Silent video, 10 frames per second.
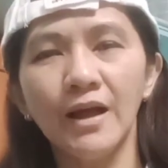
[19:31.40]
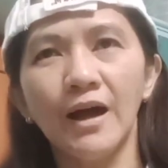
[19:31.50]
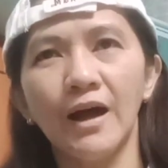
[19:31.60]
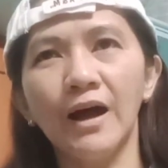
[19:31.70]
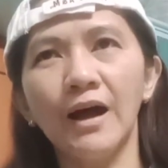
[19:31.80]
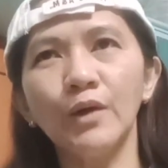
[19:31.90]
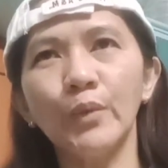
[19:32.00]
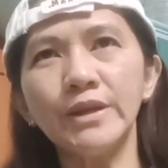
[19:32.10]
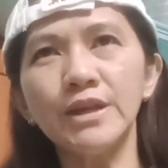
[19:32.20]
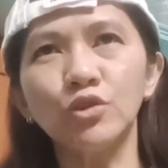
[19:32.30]
ang
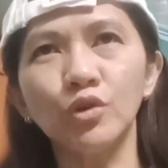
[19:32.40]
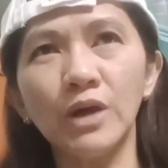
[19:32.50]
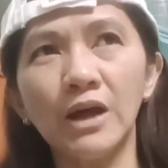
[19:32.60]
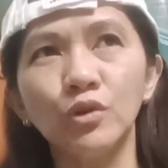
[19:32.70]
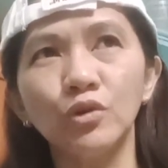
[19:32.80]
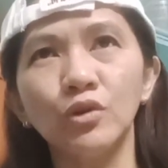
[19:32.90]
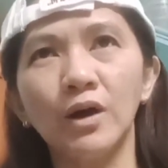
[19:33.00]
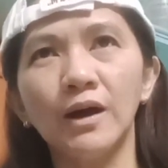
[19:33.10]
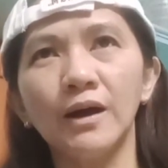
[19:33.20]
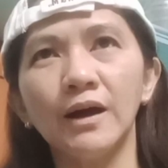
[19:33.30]
way nito, ano,
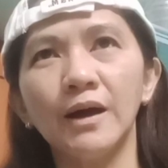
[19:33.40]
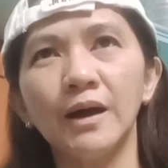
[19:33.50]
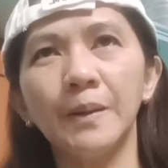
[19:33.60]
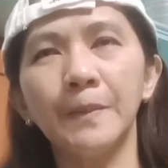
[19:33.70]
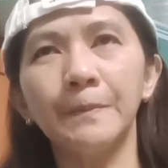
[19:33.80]
uh,